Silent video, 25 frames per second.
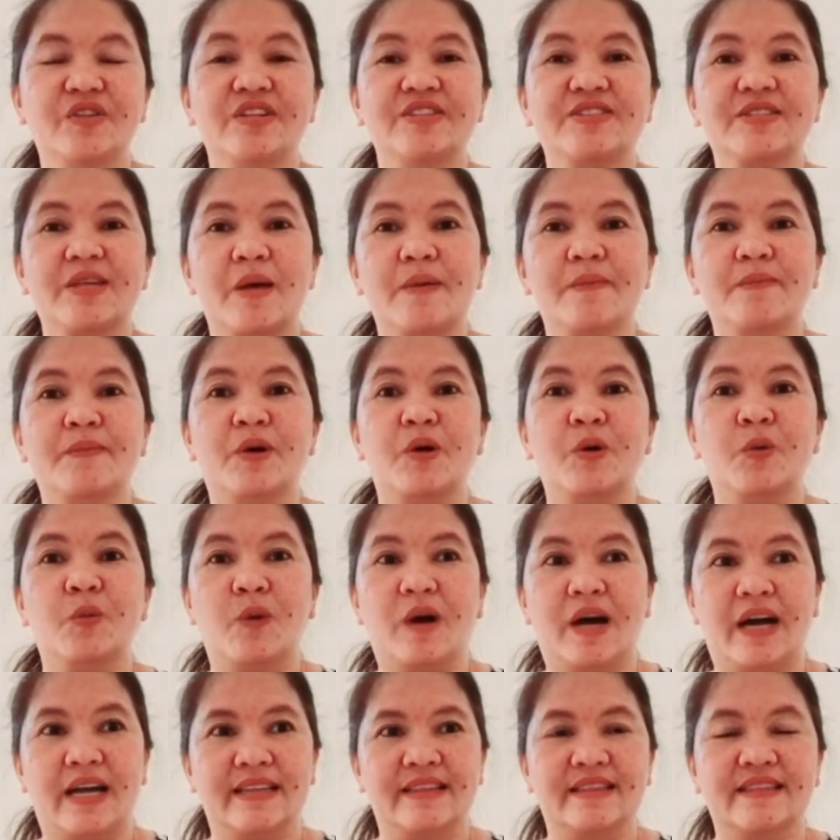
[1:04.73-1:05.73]
ngayon December
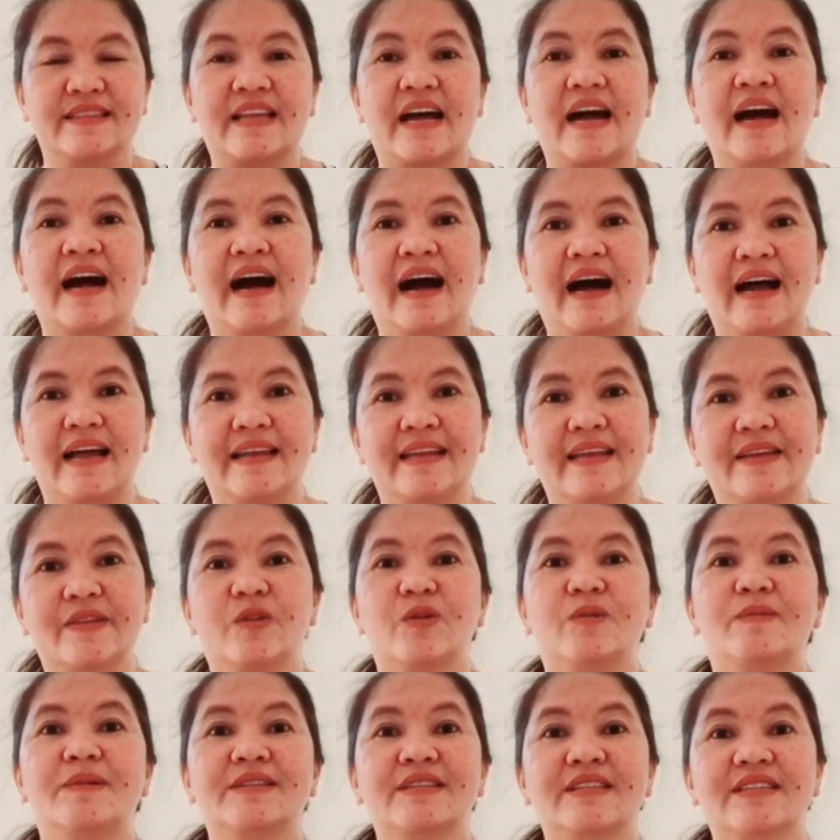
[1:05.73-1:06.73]
1, tanghali,
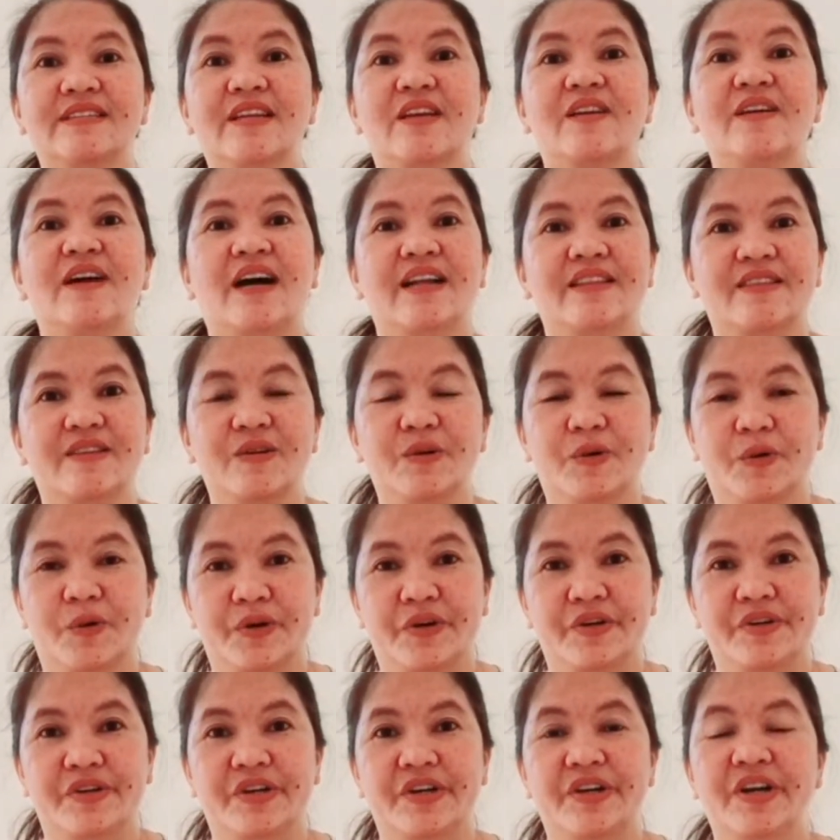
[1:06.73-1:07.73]
dumating na yung ating
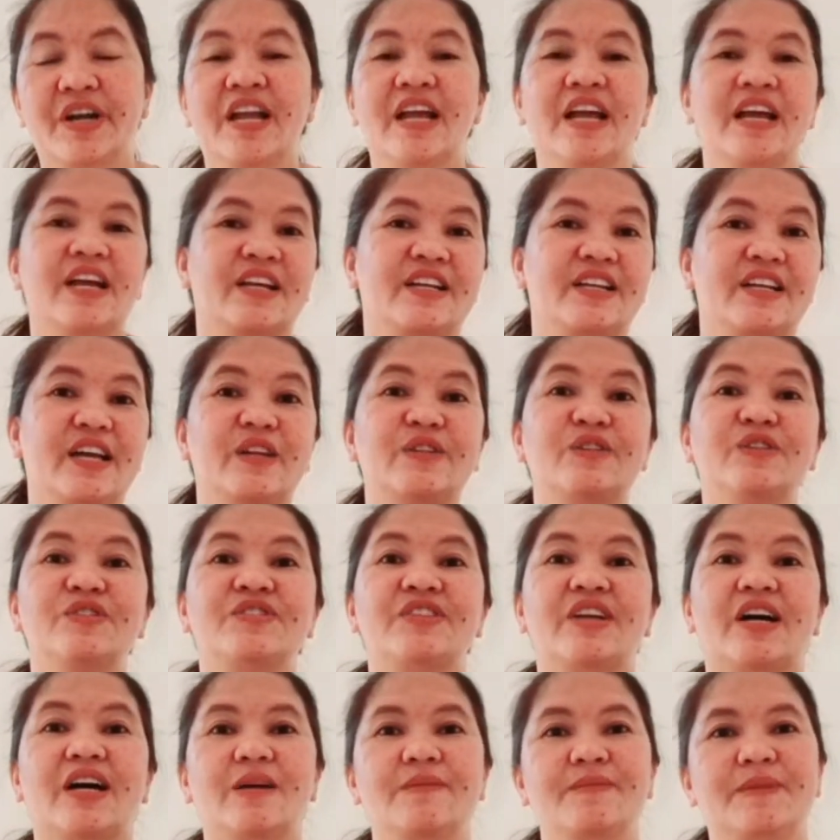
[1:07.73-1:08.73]
order. Ganon
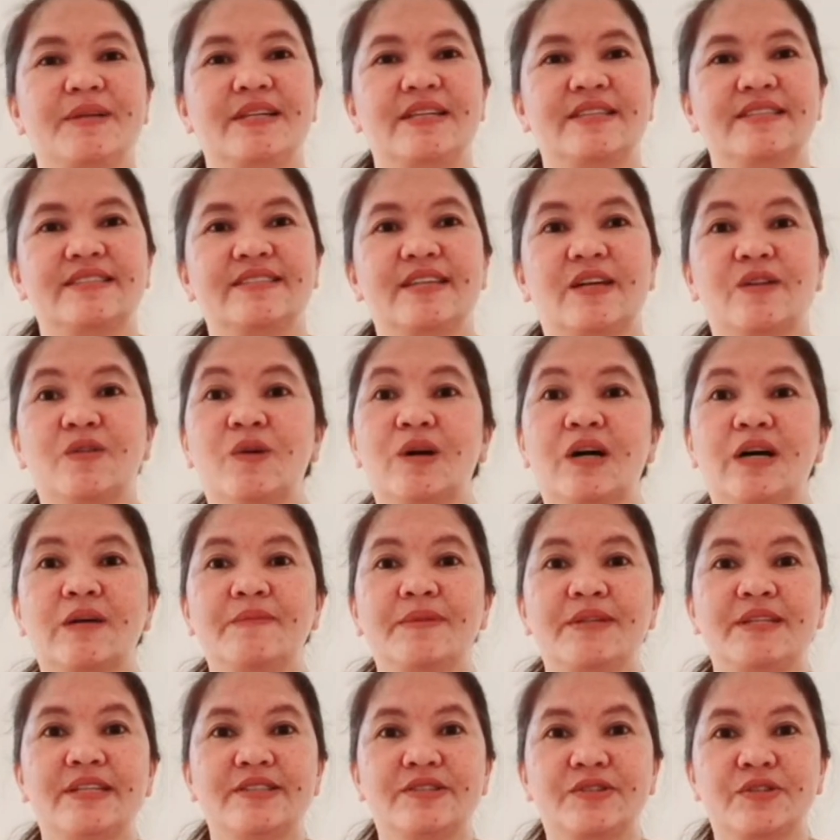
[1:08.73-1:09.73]
siya kabilis. Ganon
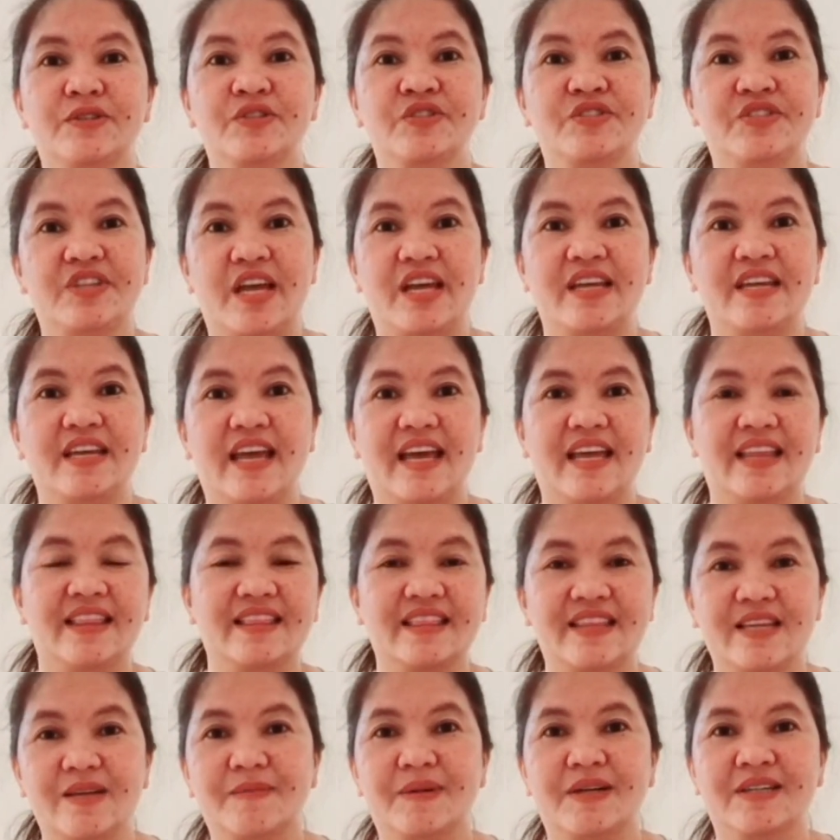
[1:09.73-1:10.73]
kabilis yung
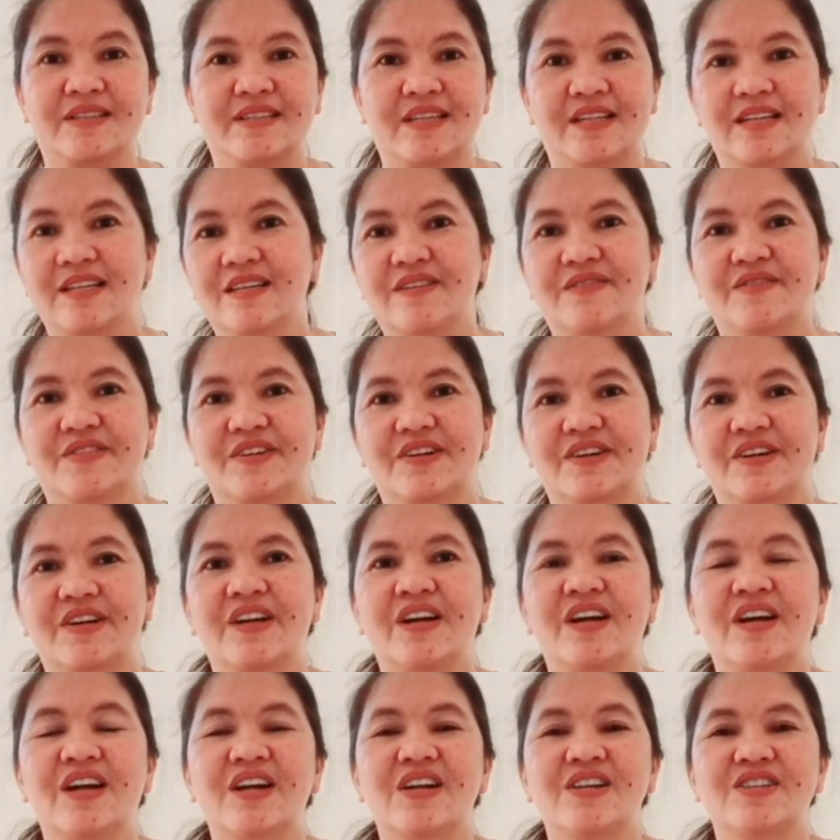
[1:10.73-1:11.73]
JNT mag-deliver.
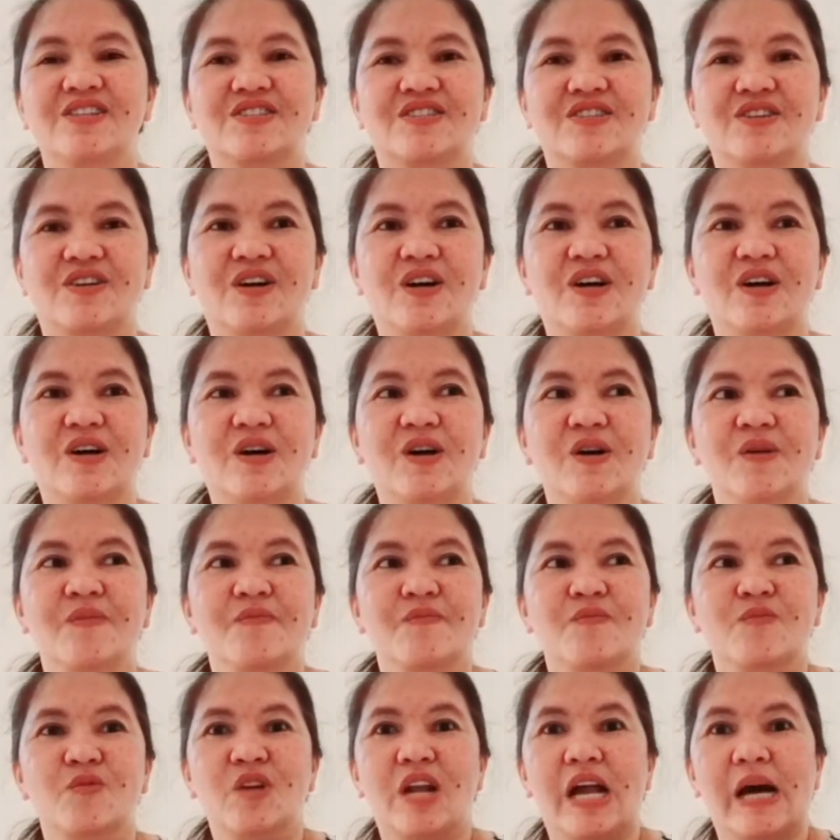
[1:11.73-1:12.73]
So,
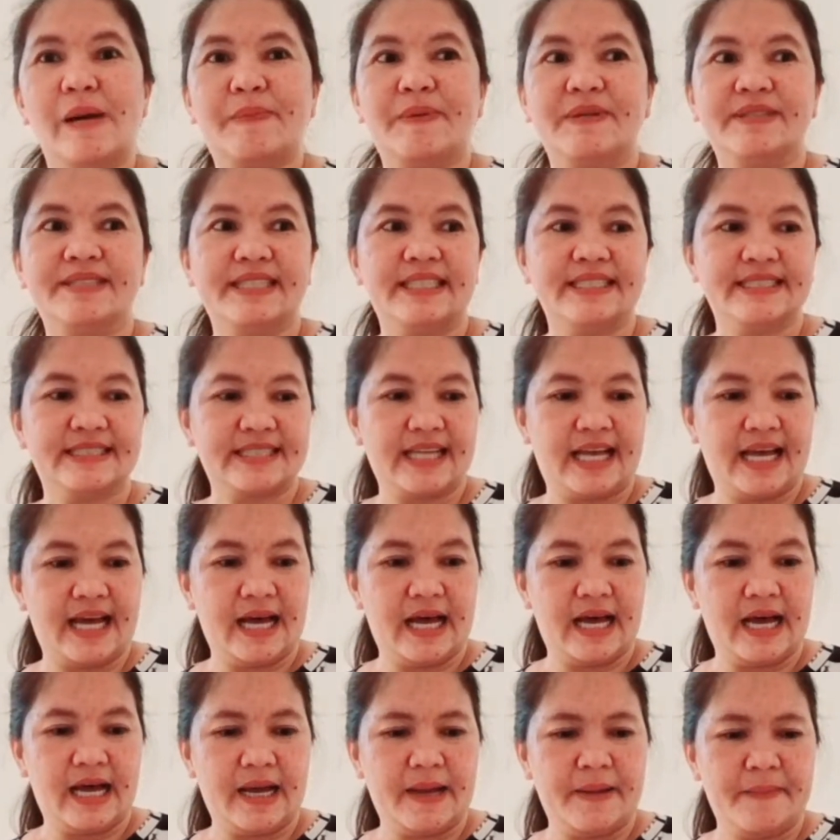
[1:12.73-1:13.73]
mula pa siya sa
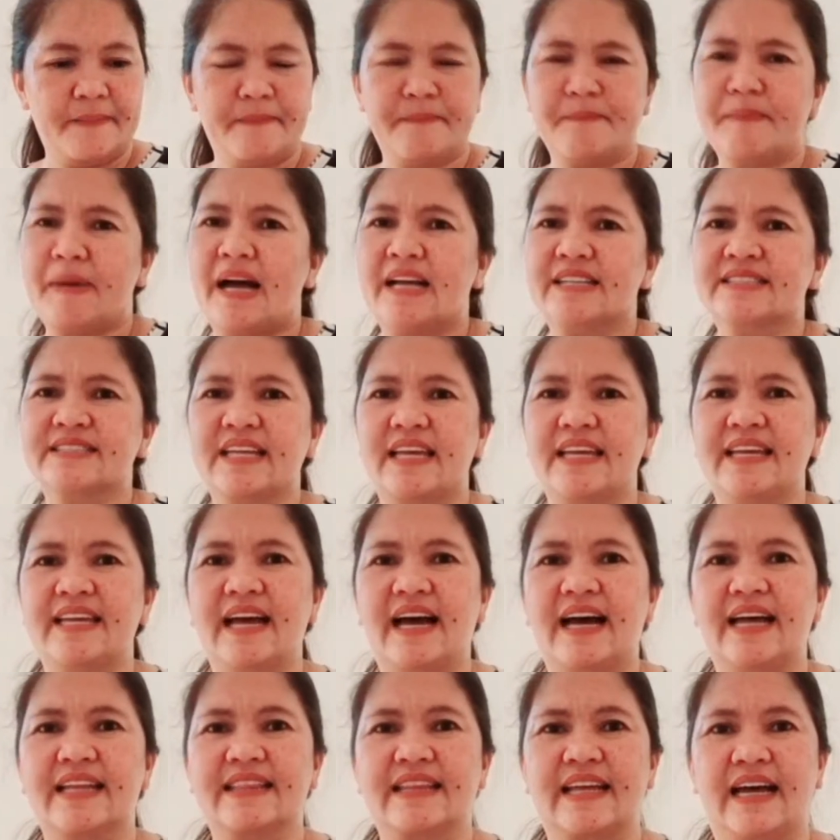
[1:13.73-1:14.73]

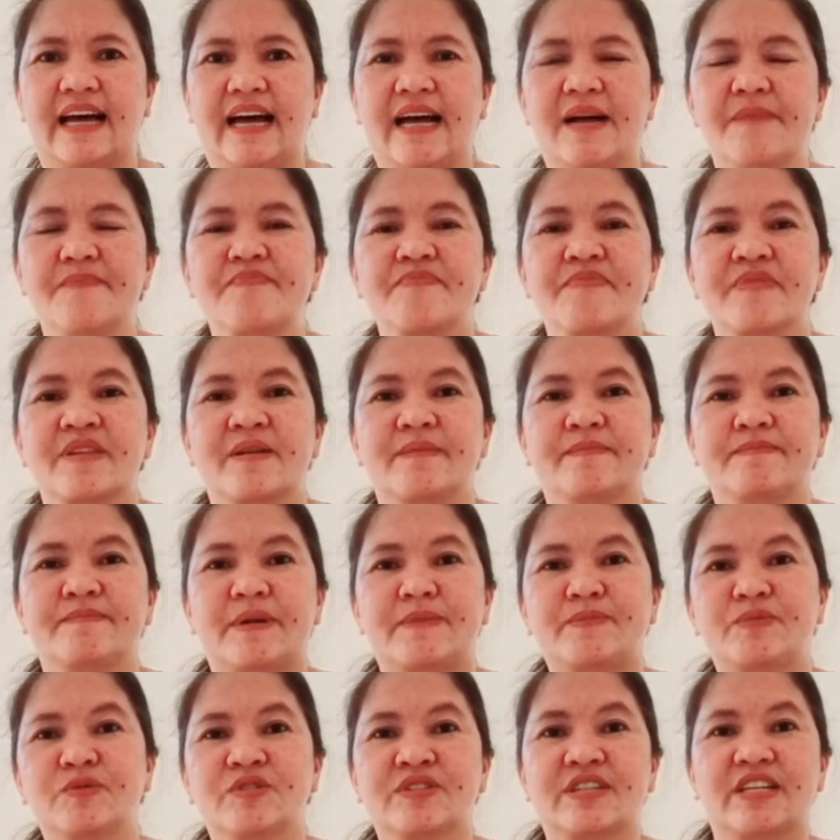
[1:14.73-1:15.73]
Pasay yata,
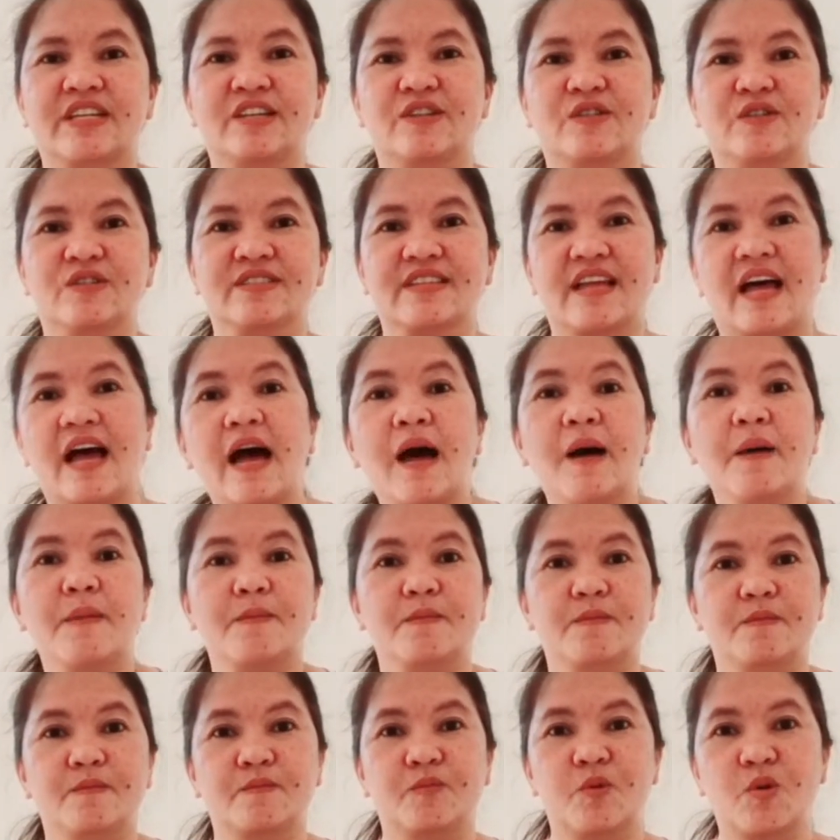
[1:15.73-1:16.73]
papunta rito sa
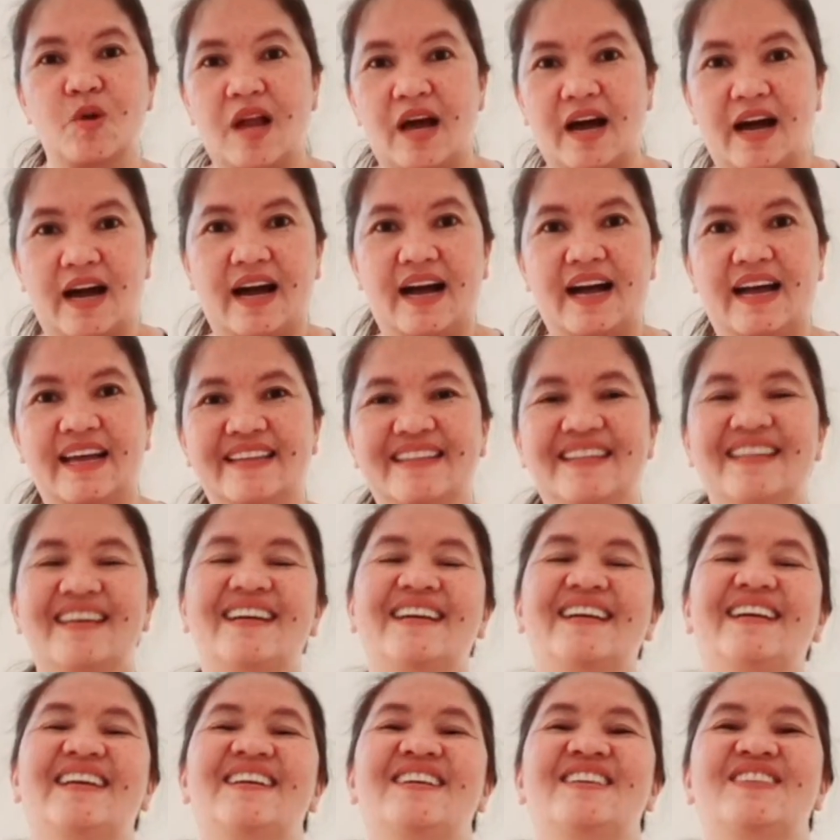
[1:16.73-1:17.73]
Bulacan.
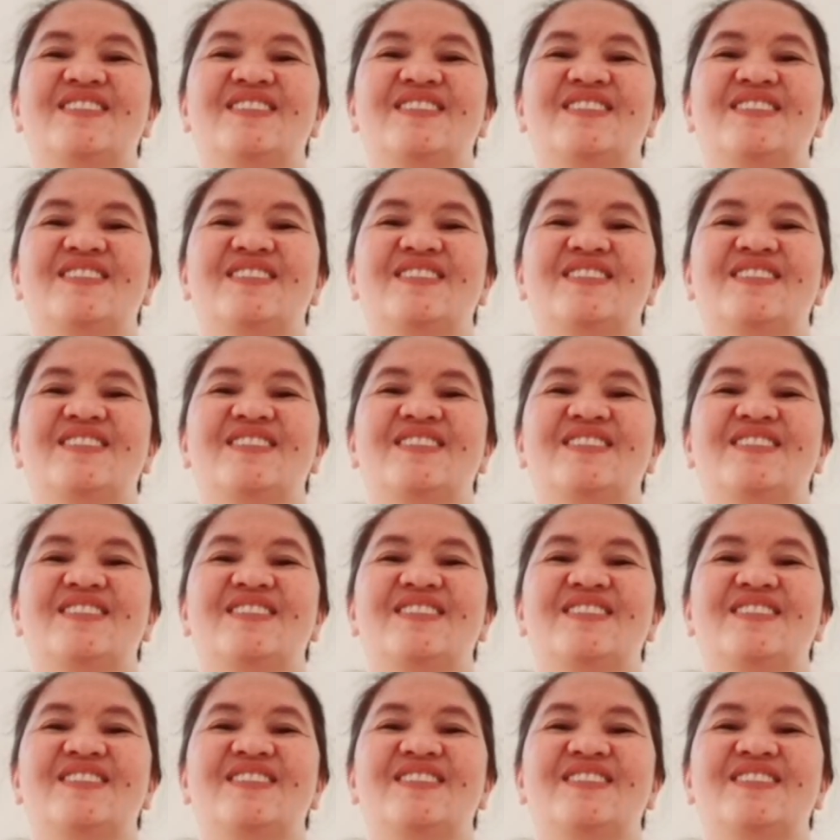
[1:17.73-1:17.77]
